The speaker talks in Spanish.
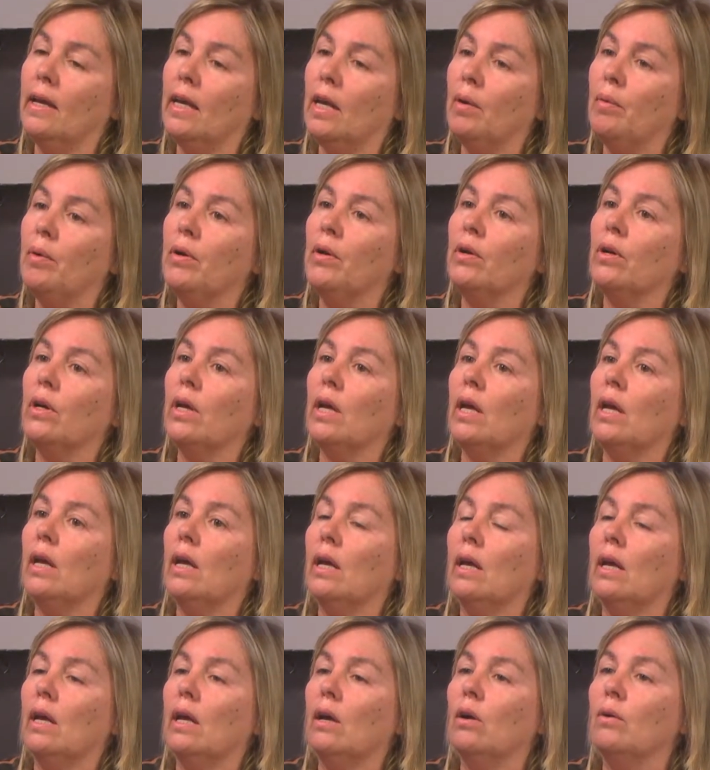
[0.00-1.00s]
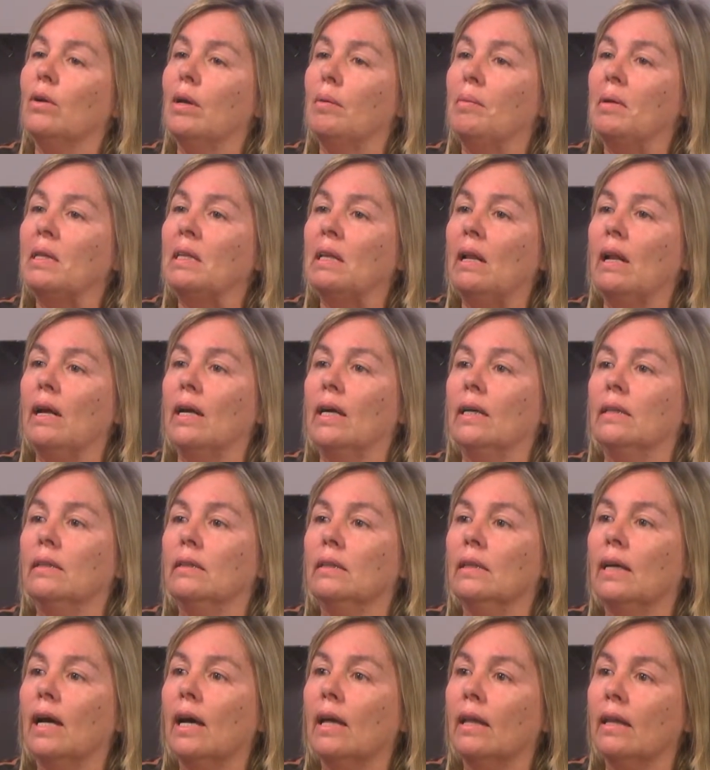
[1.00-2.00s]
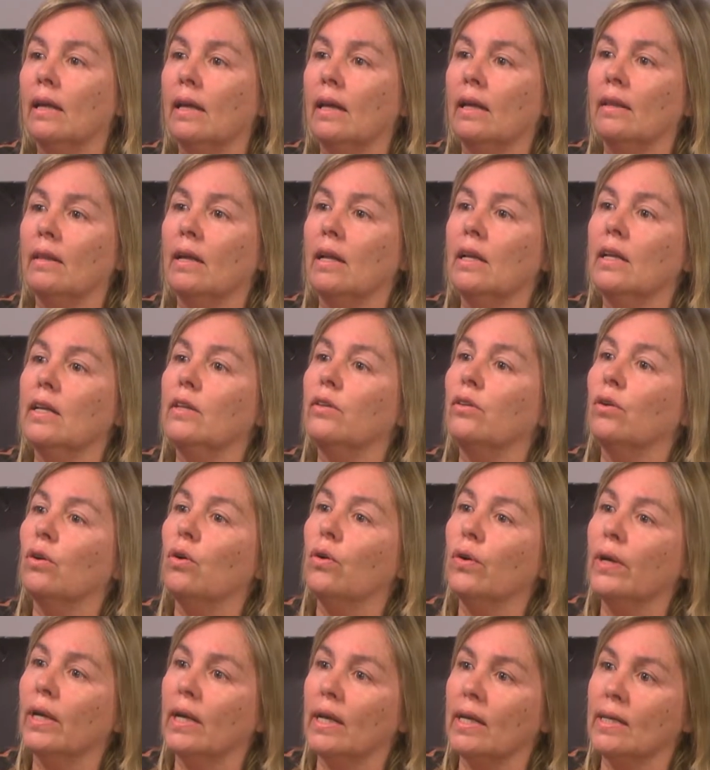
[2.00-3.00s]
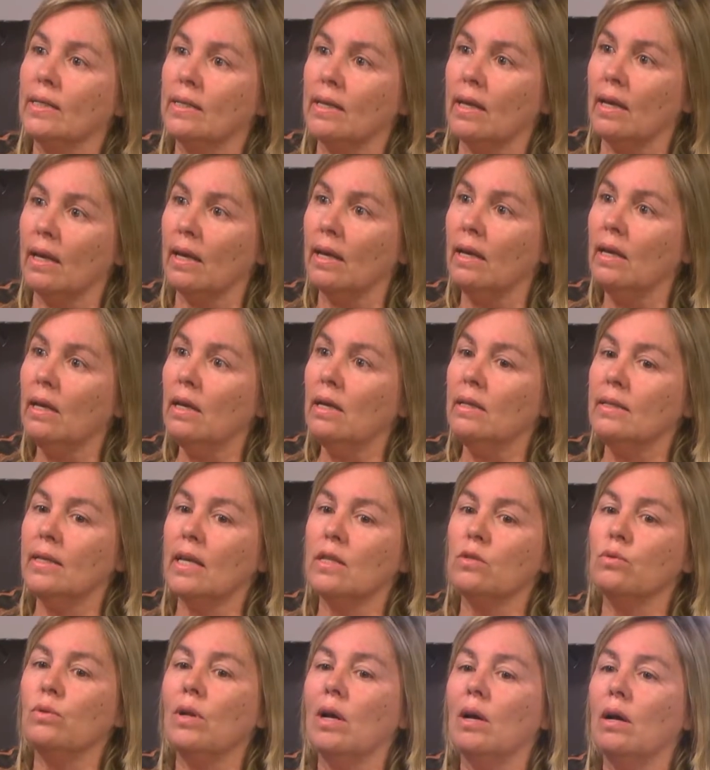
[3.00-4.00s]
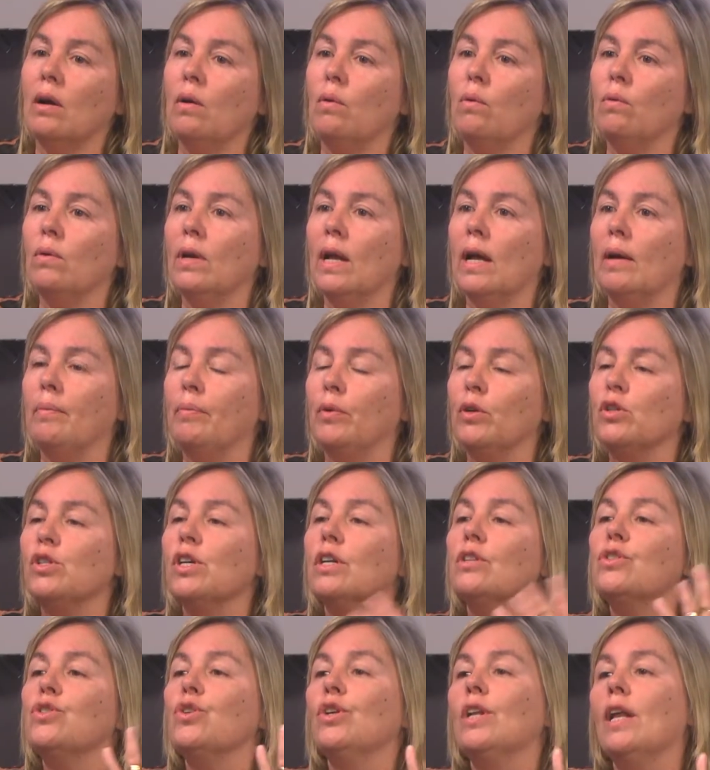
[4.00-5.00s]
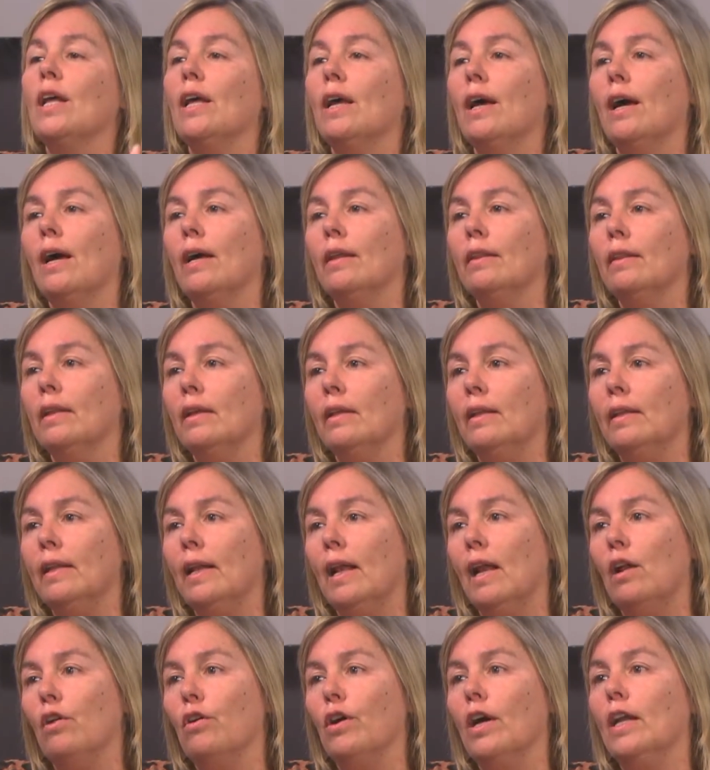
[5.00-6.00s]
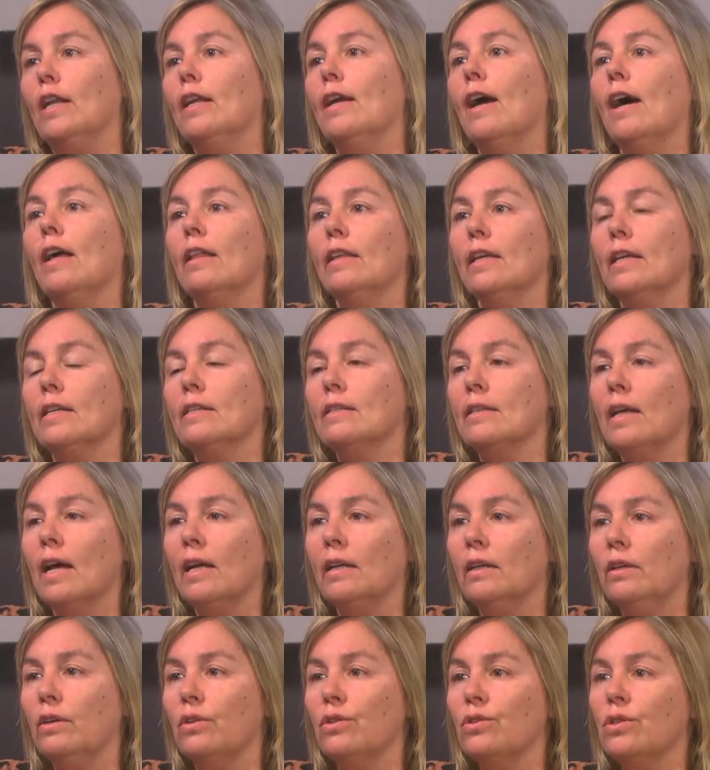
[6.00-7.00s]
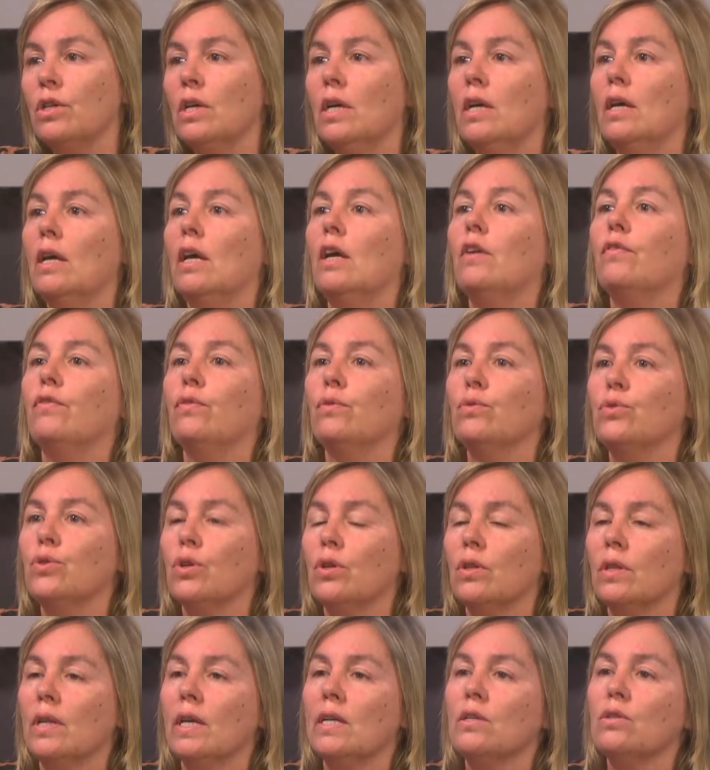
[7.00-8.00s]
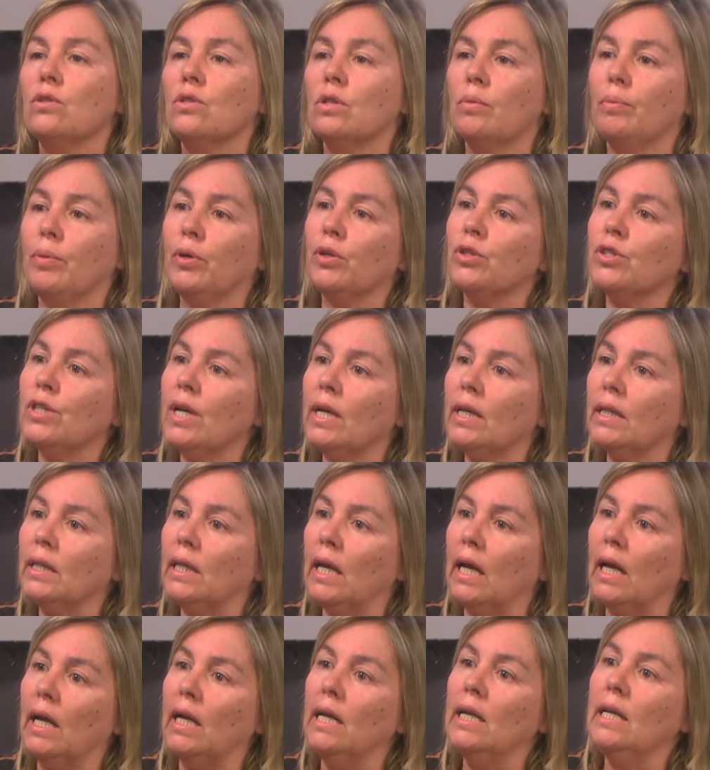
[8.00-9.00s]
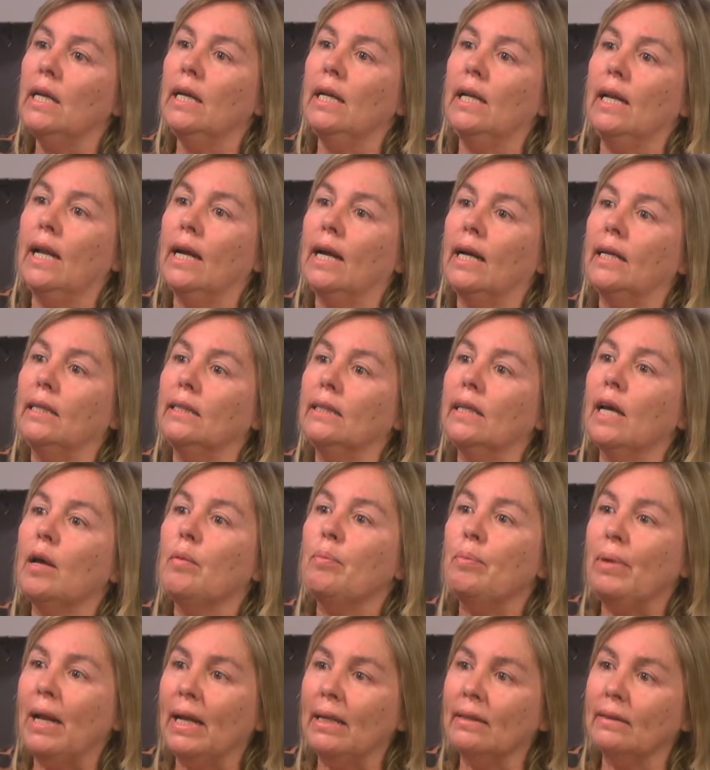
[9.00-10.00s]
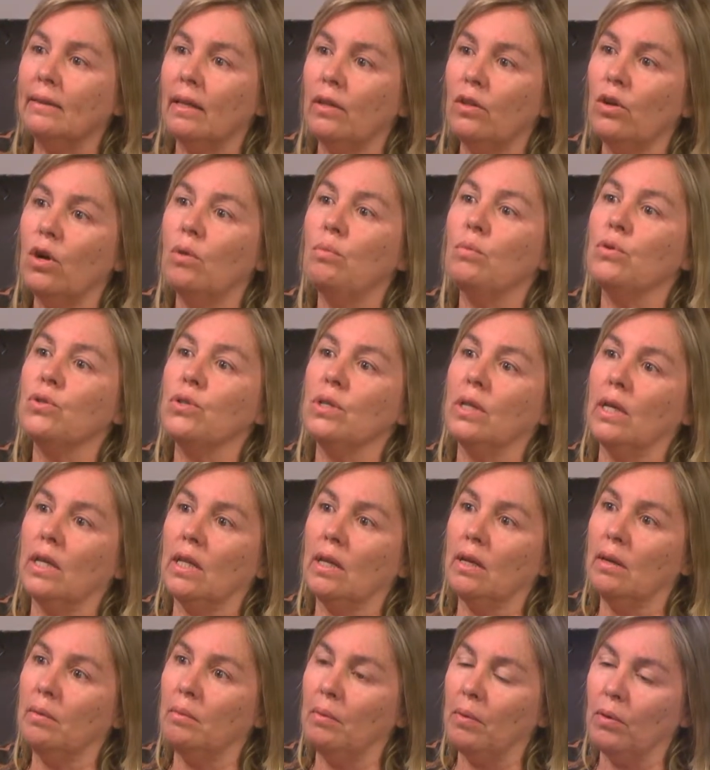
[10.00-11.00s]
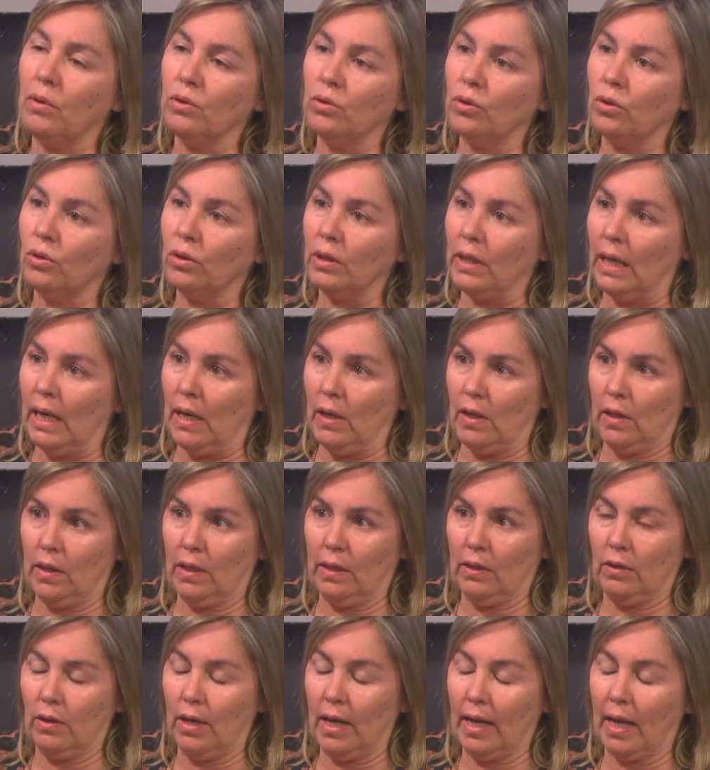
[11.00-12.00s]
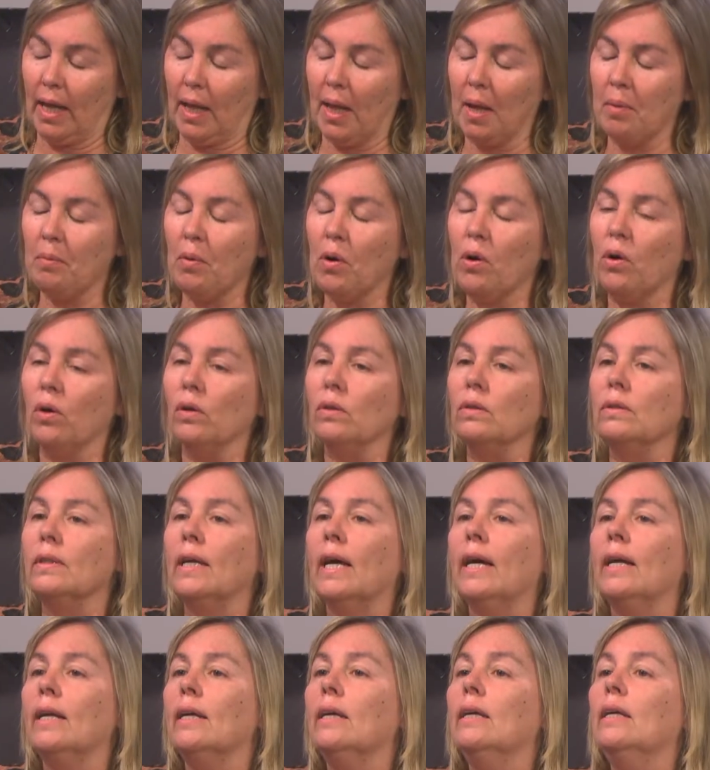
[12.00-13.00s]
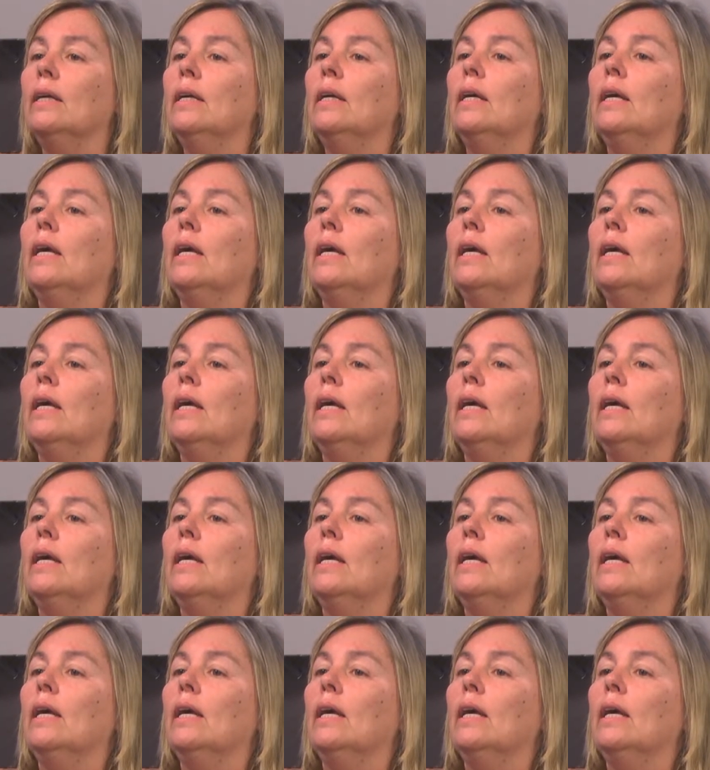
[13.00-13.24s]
que bueno, que obviamente la cantidad de, litros hora que se, hace una, una proyección de, la localidad a 10 años, en función de eso se proyecta la cantidad de plantas de osmosis que debemos, con, la, que debemos contar,